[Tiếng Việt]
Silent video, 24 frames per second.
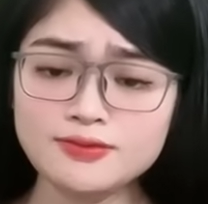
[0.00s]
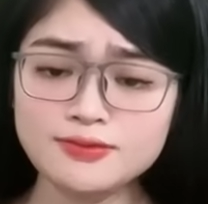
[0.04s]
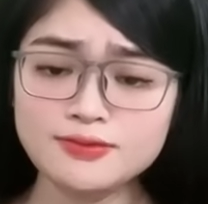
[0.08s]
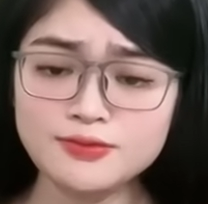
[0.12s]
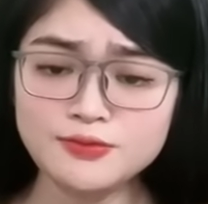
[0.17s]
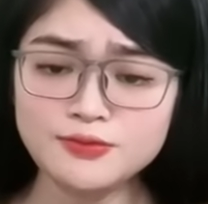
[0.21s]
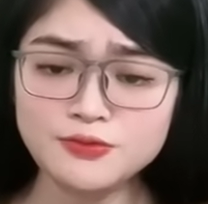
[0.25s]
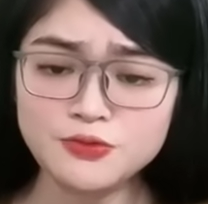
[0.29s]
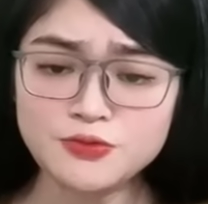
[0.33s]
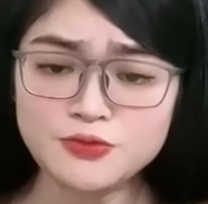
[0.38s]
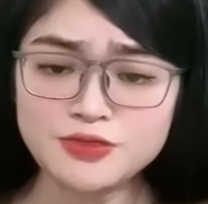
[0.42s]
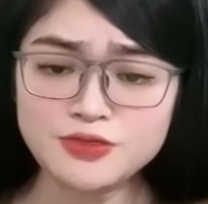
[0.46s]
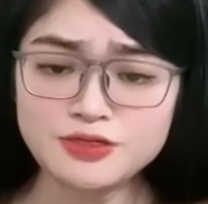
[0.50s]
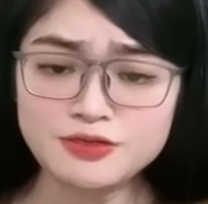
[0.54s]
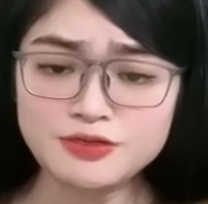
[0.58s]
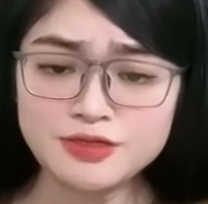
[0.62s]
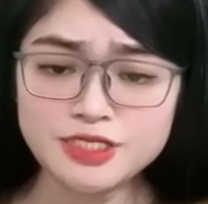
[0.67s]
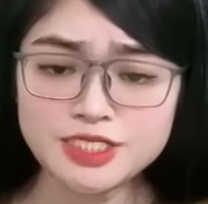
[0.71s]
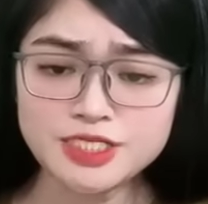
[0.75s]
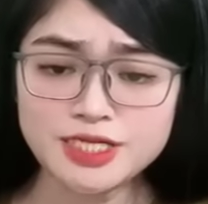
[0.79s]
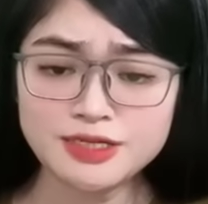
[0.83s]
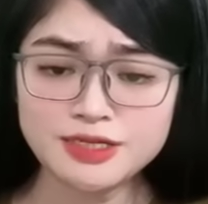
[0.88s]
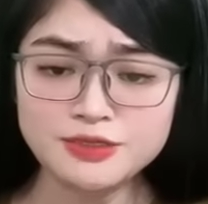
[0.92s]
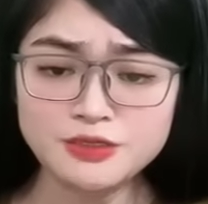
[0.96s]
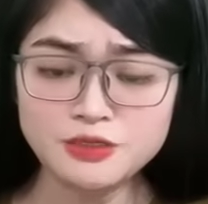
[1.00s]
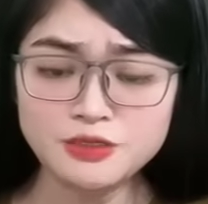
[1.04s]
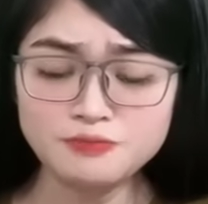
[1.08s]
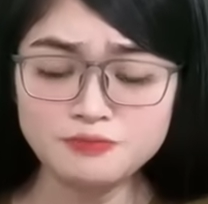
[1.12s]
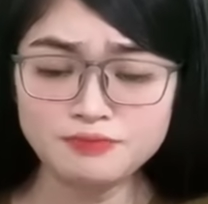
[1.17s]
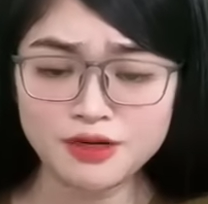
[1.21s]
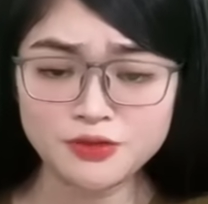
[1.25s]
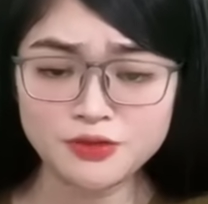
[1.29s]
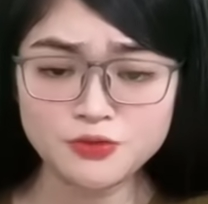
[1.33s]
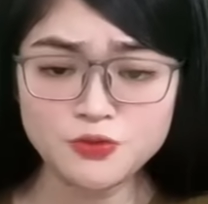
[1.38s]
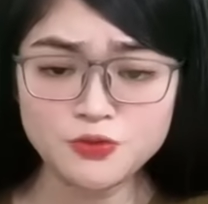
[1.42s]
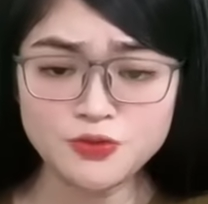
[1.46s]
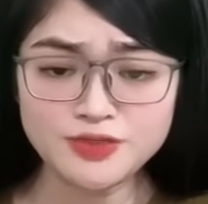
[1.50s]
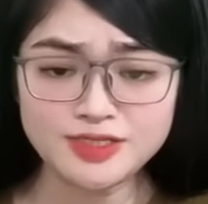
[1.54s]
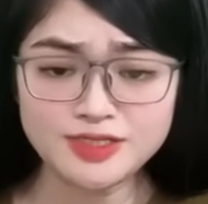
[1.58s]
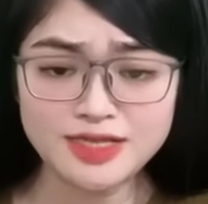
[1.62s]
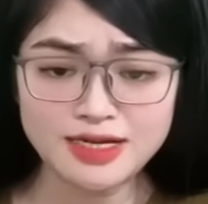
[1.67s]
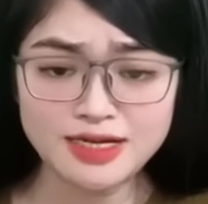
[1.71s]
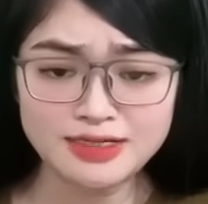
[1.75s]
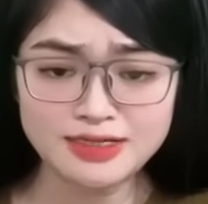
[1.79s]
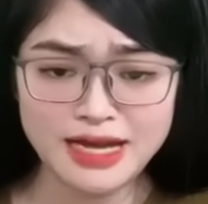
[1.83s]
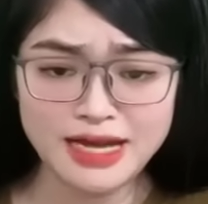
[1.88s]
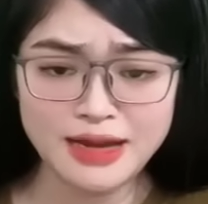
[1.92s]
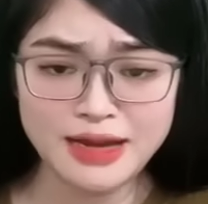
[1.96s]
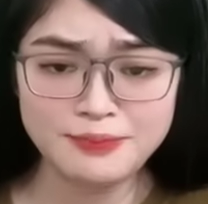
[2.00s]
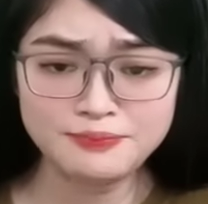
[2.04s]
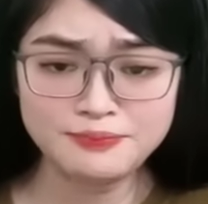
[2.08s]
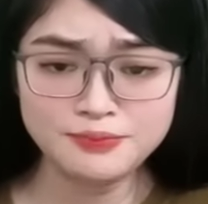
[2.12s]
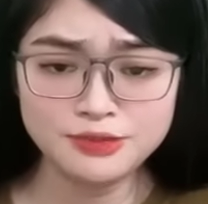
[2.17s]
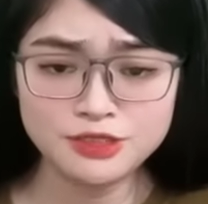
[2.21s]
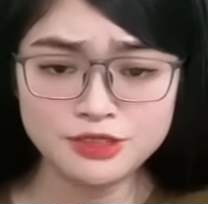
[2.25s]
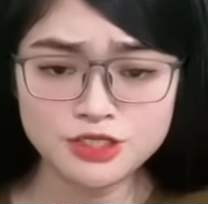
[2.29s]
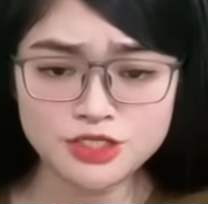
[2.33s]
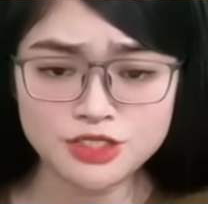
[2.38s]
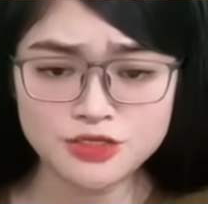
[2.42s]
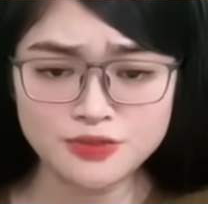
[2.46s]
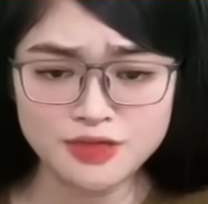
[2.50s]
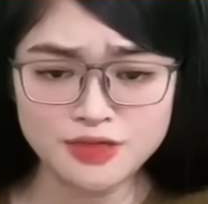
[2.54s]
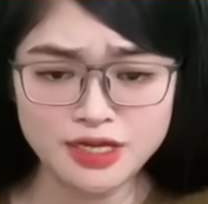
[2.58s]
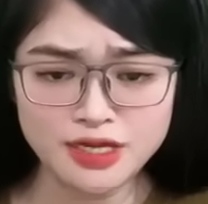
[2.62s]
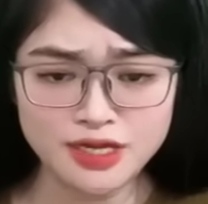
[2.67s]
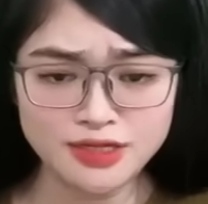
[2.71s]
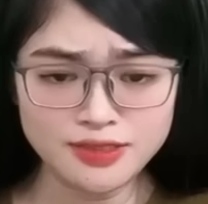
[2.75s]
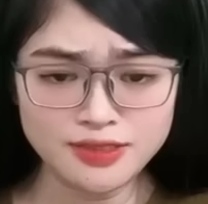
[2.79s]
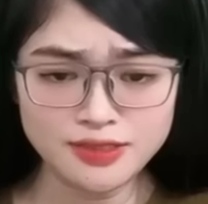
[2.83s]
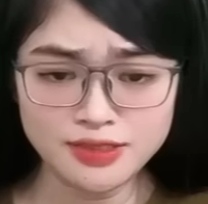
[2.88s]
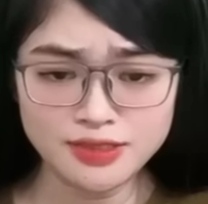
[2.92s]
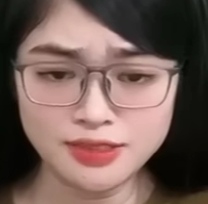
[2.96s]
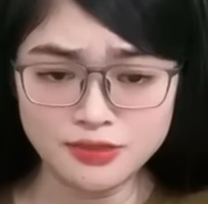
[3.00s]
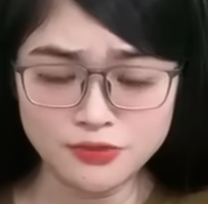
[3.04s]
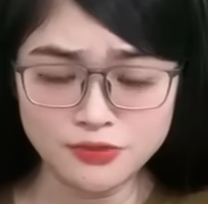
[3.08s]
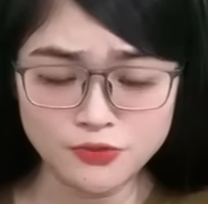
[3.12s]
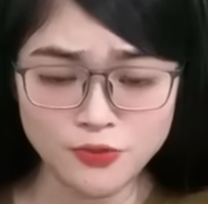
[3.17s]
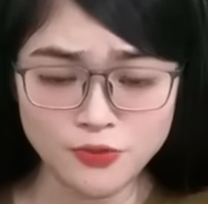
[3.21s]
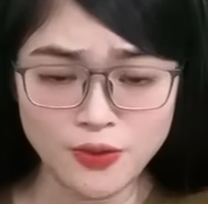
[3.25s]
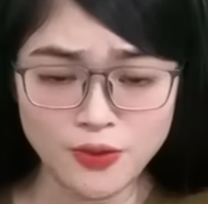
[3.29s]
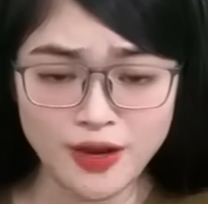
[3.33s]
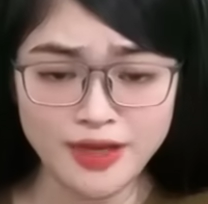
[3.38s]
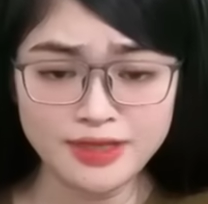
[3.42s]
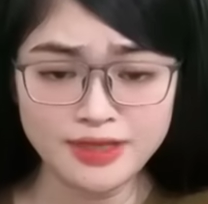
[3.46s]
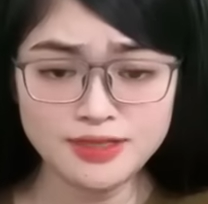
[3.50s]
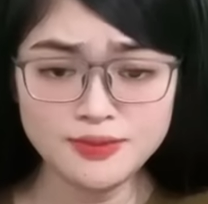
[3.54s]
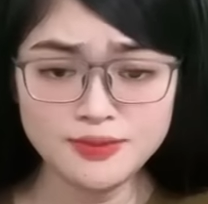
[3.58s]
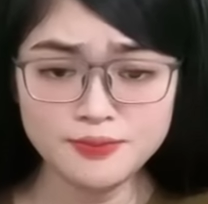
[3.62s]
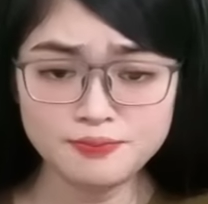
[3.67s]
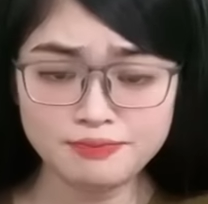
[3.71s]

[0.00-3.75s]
Nụ cười trên gương mặt của Giang Lam trở nên kỳ quái,